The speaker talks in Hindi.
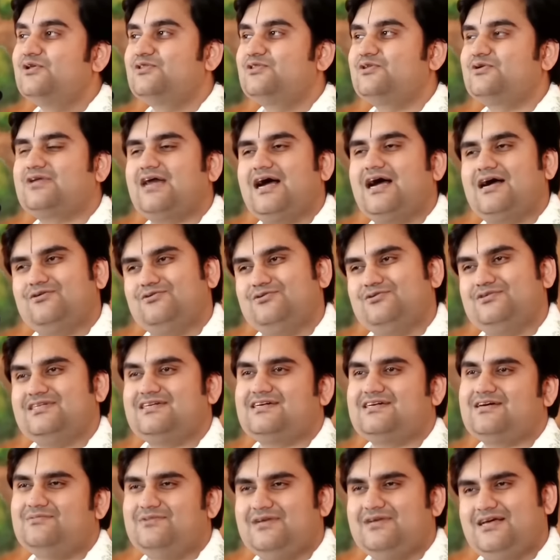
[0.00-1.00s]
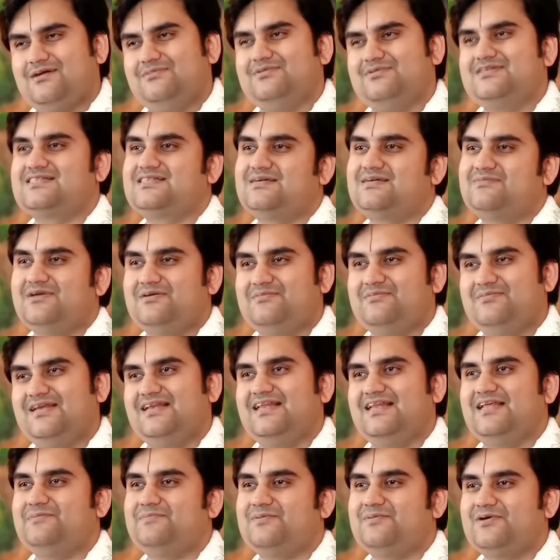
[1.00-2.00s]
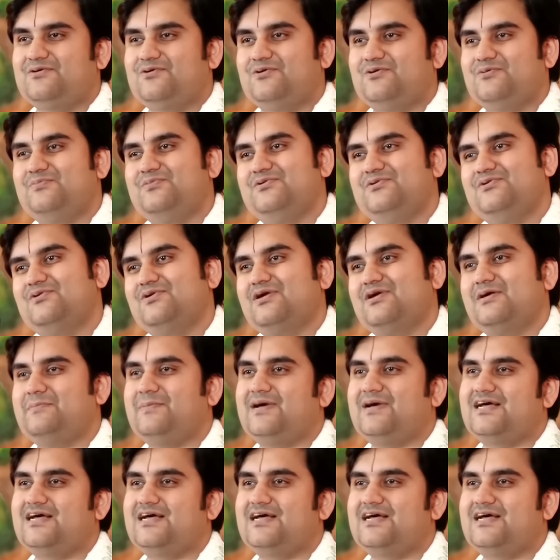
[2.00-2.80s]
तो ठाकुर जी कभी कभी समय मिलने पर गोपियों के